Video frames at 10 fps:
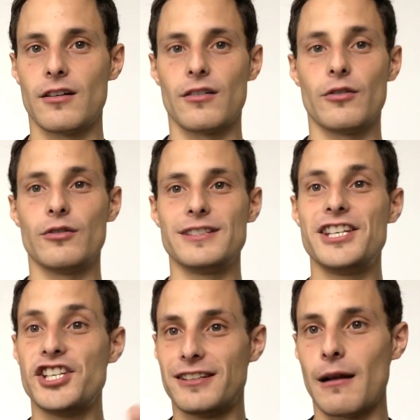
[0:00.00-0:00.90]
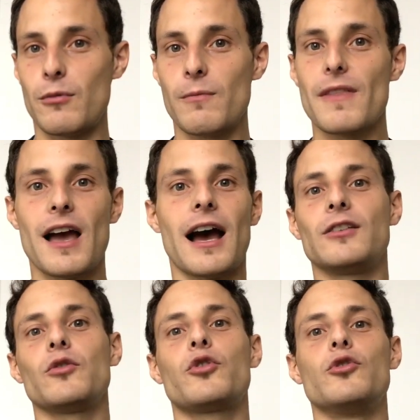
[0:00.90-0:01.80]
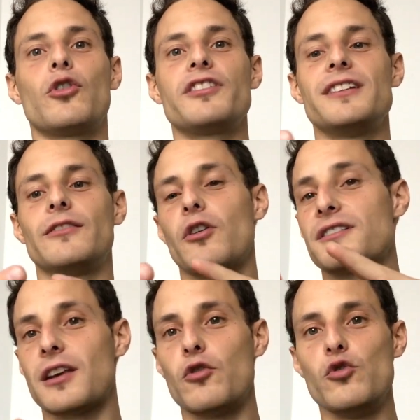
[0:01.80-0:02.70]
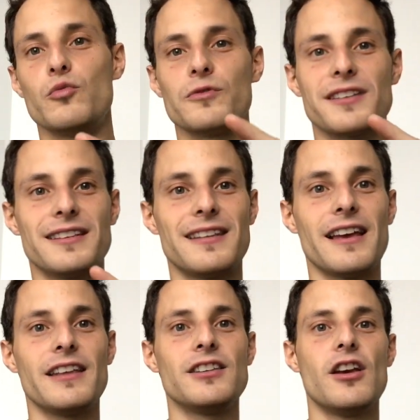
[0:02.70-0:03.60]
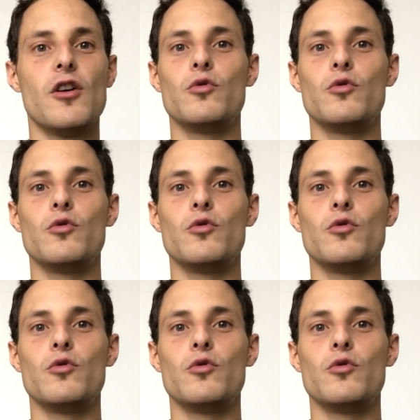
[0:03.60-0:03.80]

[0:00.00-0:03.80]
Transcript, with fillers: Euh, digitalement, à attendre que notre ordinateur s'allume ou s'éteigne,